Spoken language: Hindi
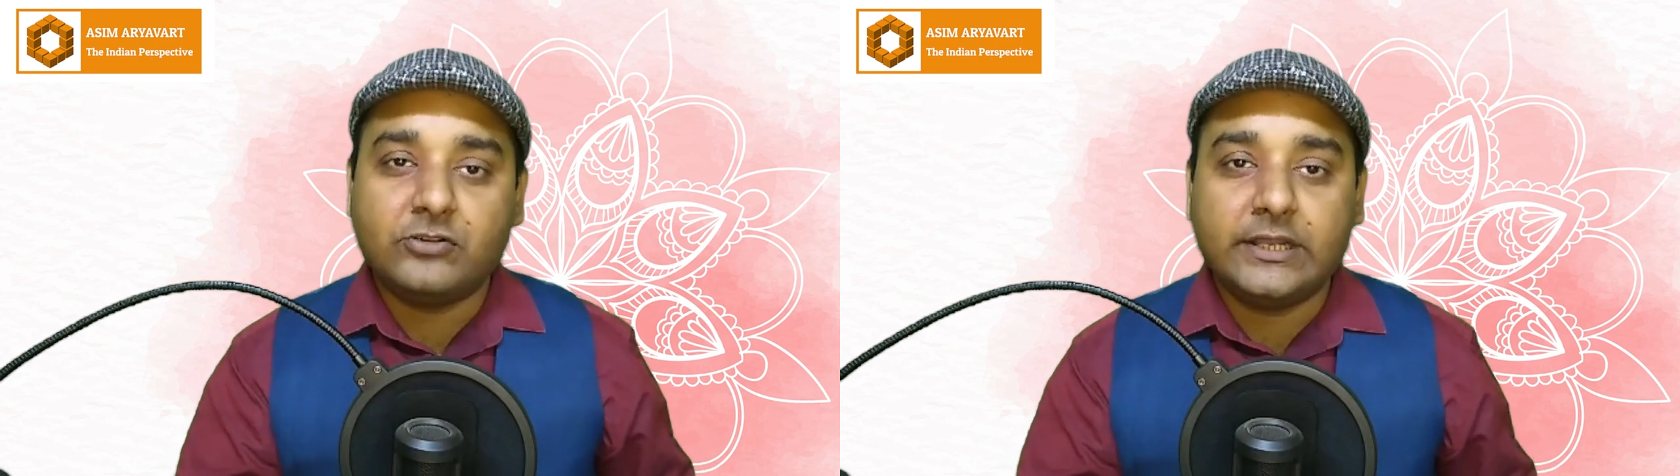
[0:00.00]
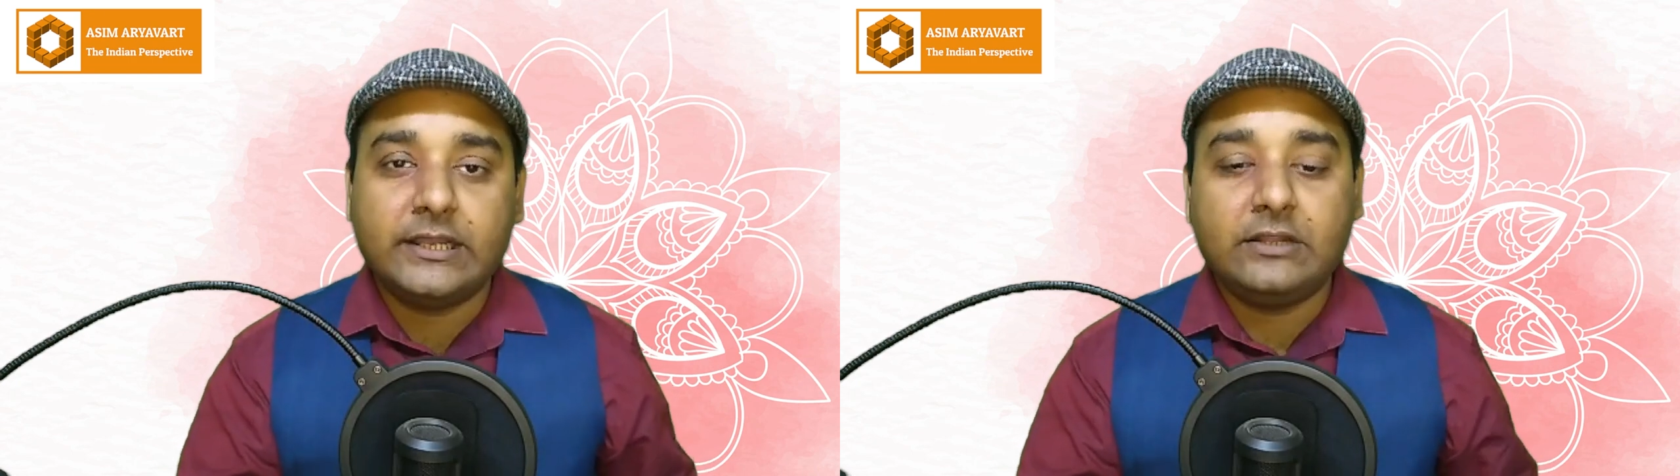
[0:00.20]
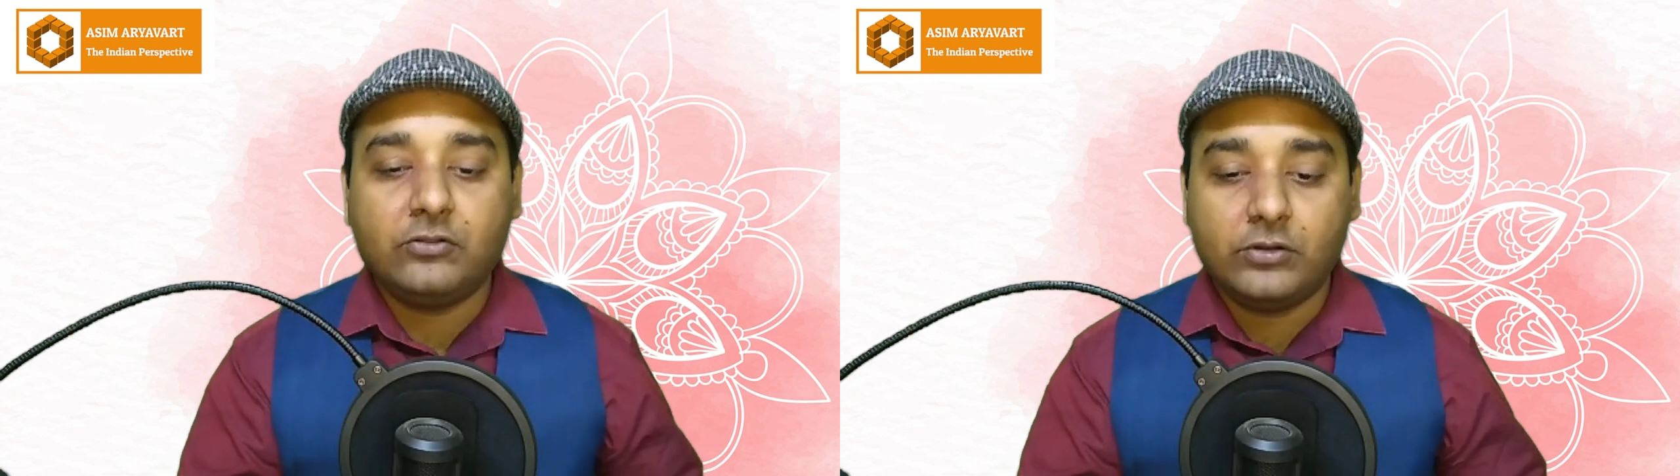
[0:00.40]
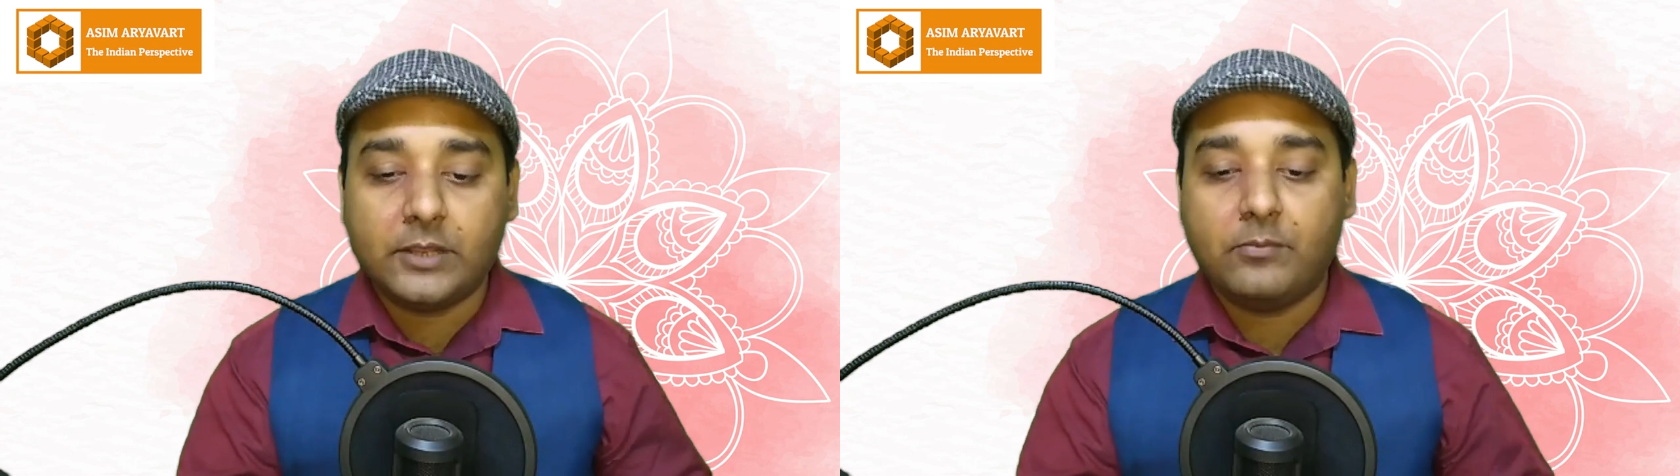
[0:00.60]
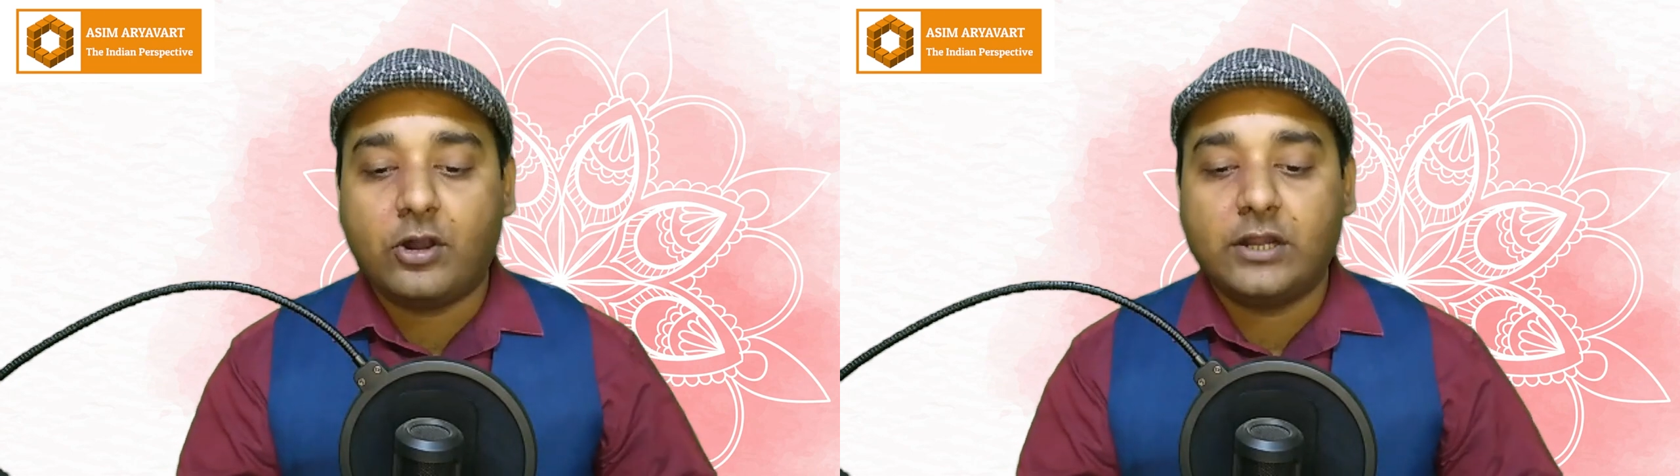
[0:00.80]
चुकी हैं तो
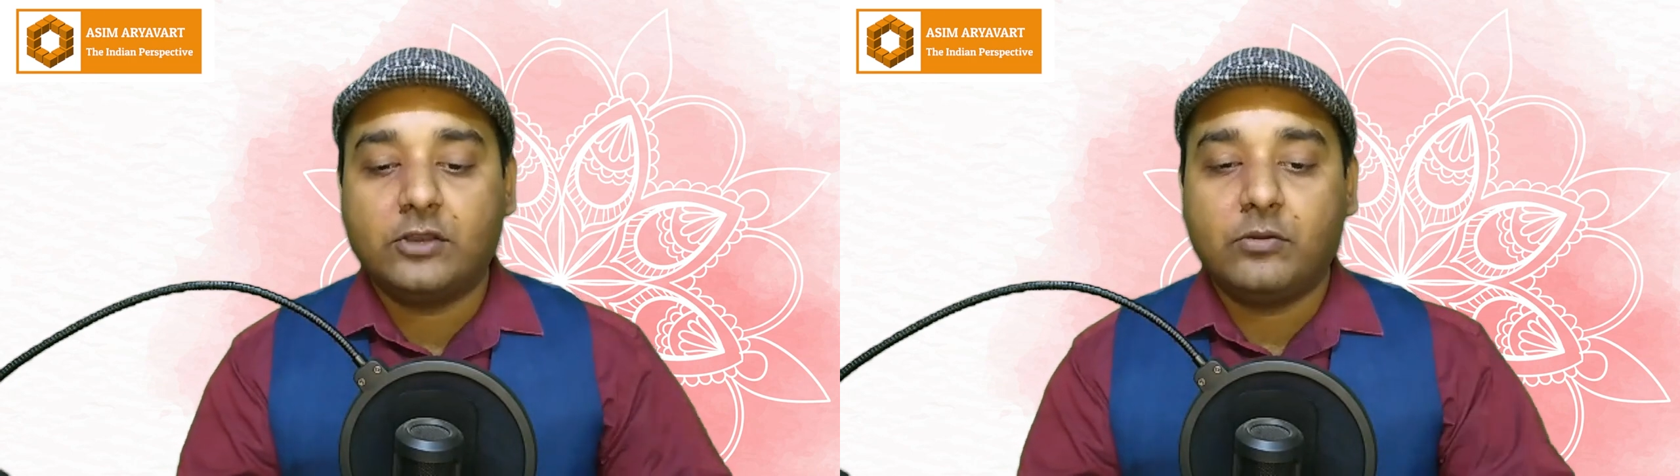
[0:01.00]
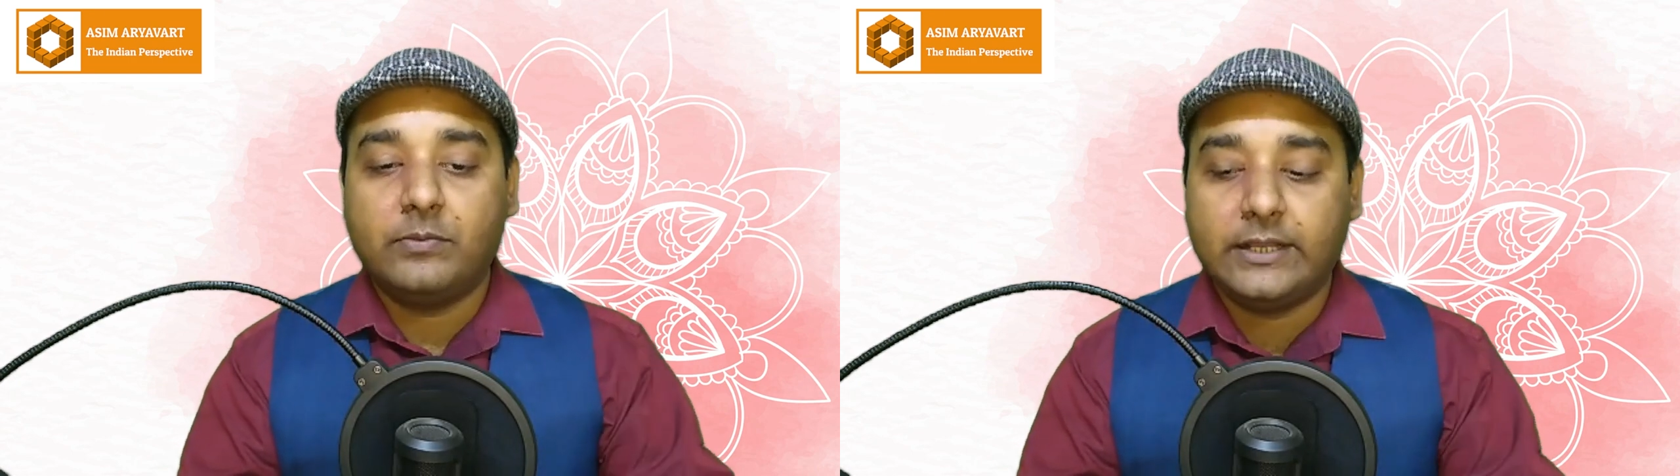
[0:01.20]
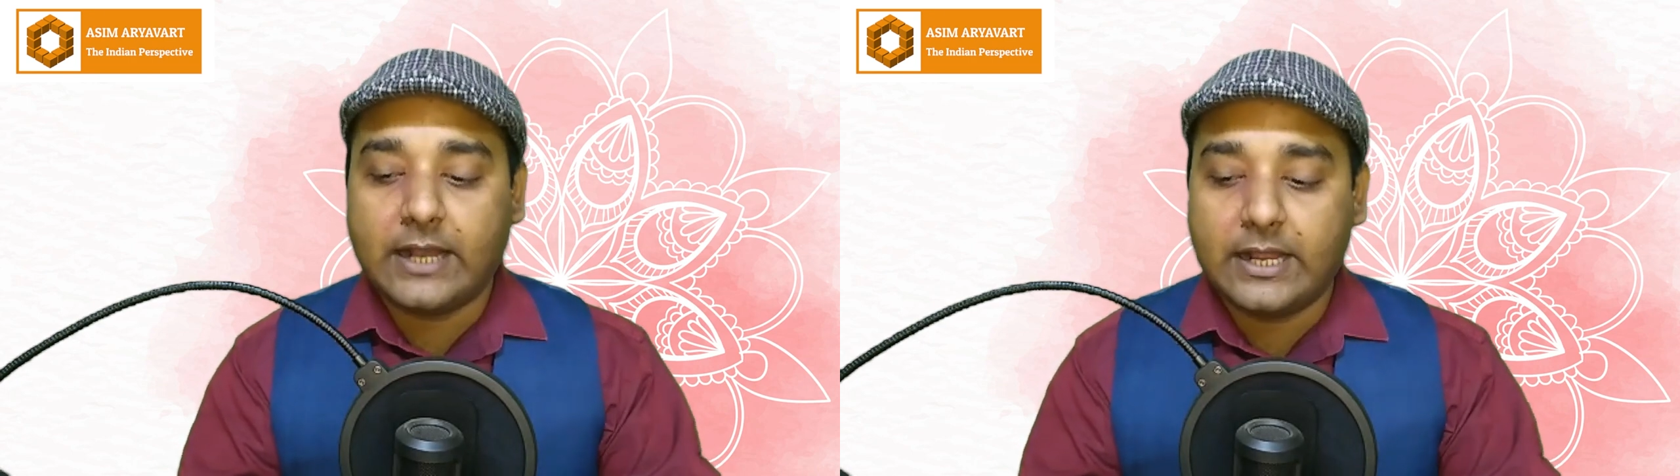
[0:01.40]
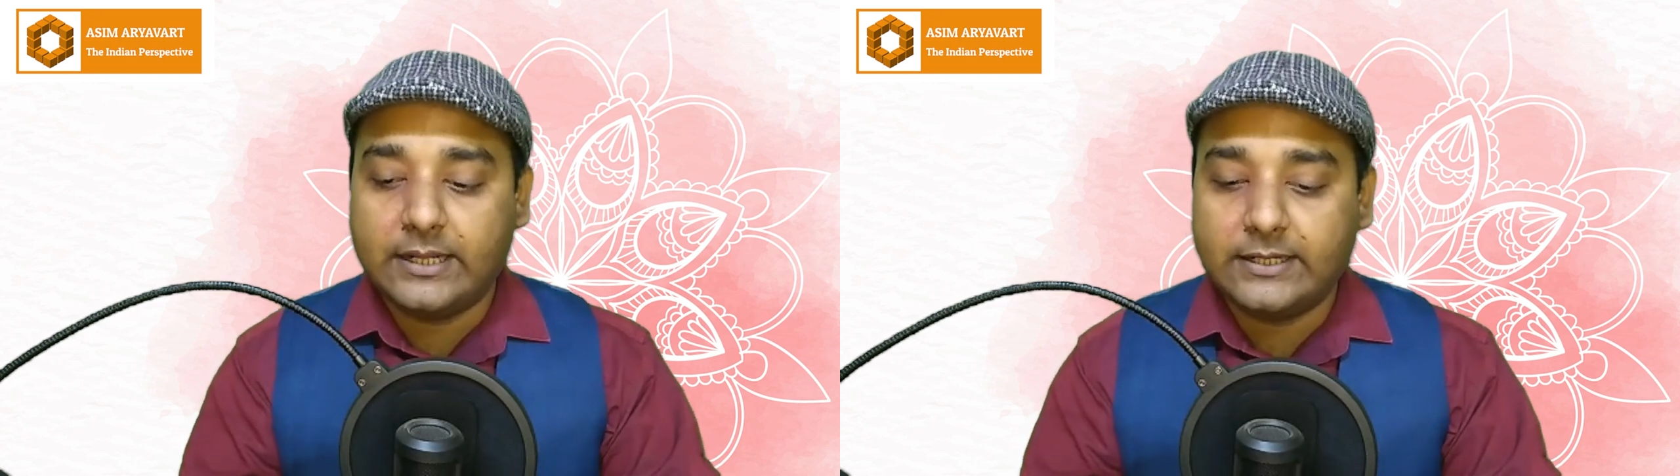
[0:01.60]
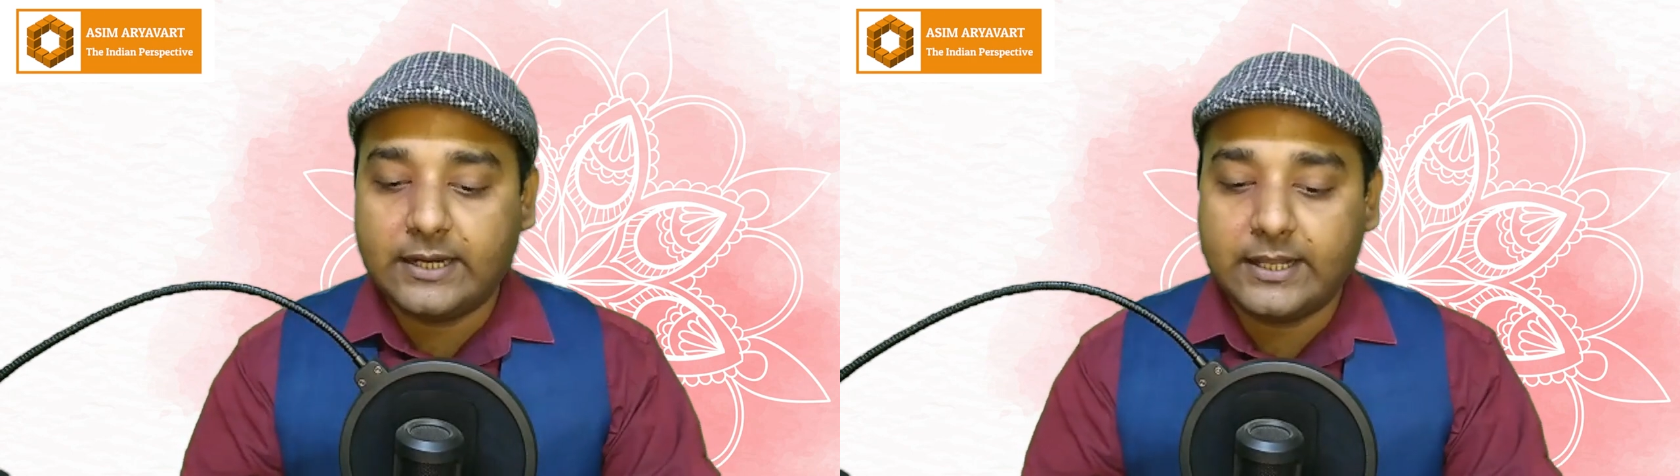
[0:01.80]
उनकी बॉडी को भी
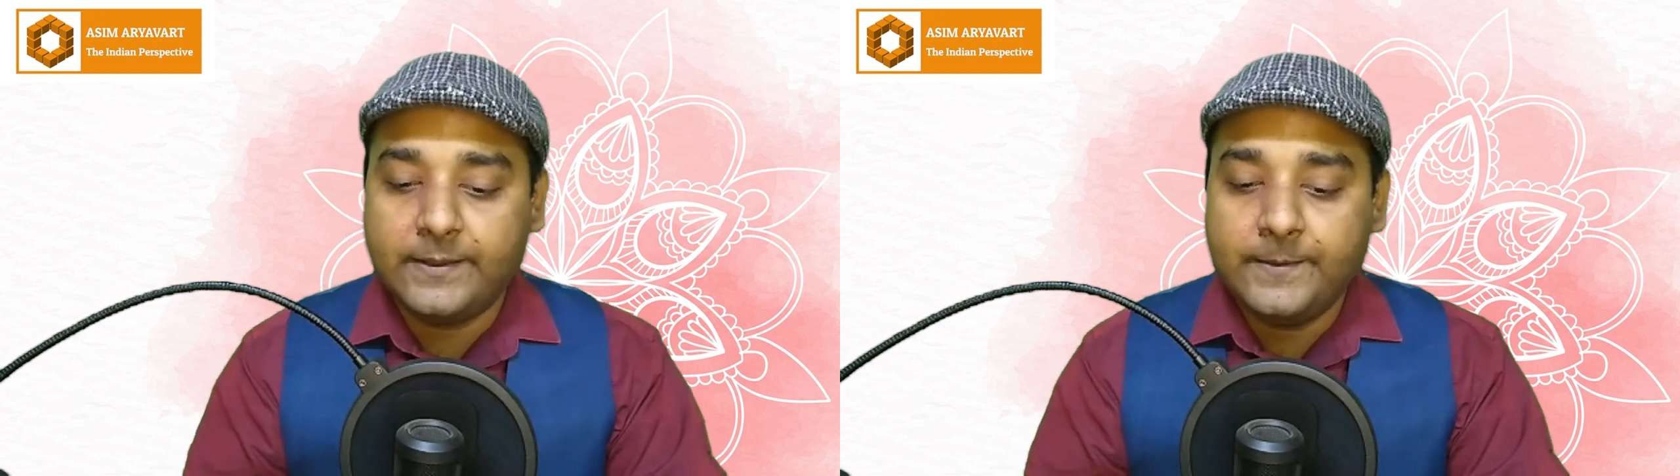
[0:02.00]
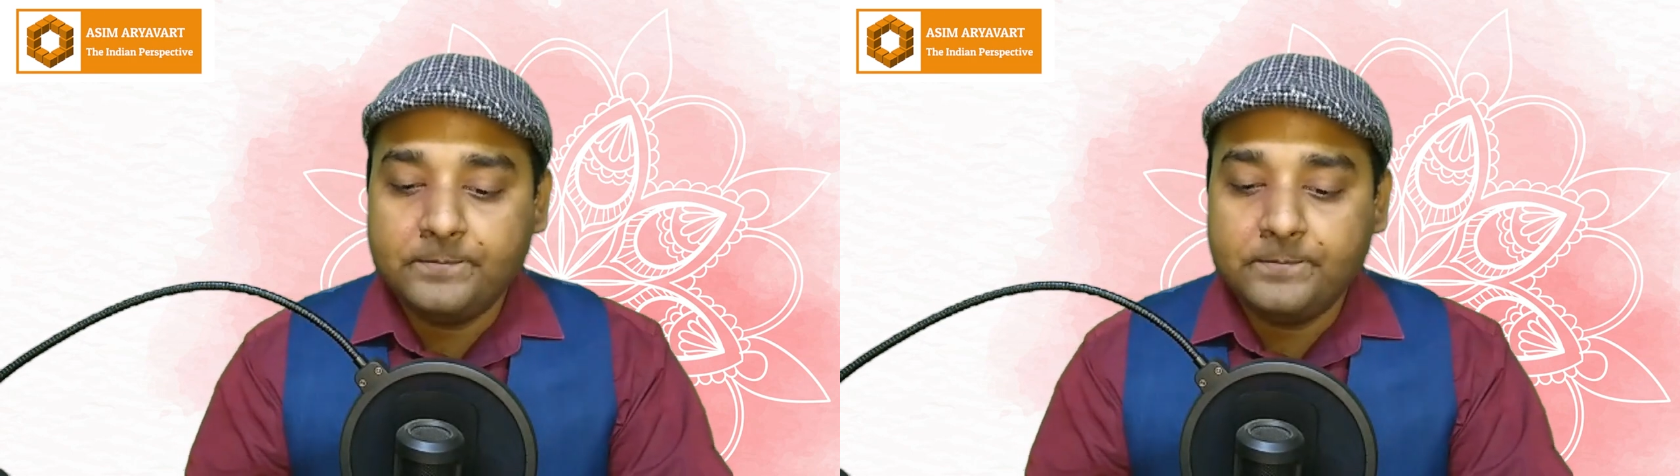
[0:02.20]
निकाला जा रहा है